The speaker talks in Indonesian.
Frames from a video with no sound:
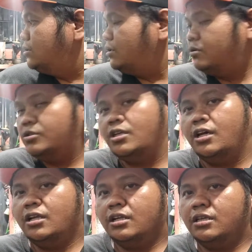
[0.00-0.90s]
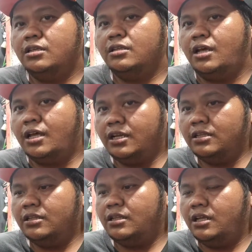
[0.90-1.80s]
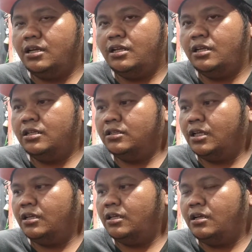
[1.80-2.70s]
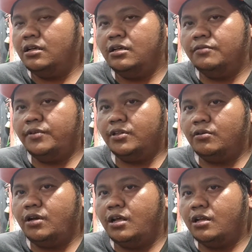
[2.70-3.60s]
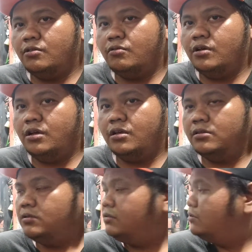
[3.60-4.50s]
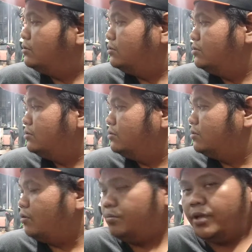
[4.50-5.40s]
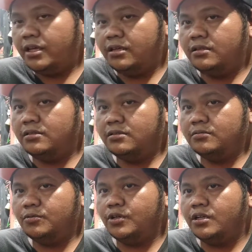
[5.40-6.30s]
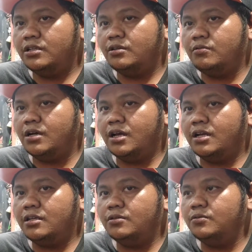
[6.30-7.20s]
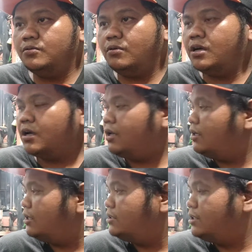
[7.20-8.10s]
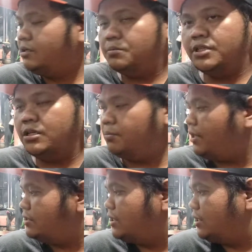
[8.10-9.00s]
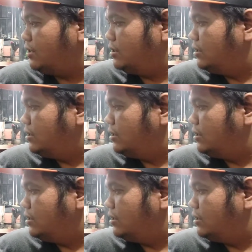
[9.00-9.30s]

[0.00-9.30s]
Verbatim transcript: terus karet karet dari intake yang ke filter udara juga robek mungkin nanti gua akalin gua kalin aja yang penting kepasang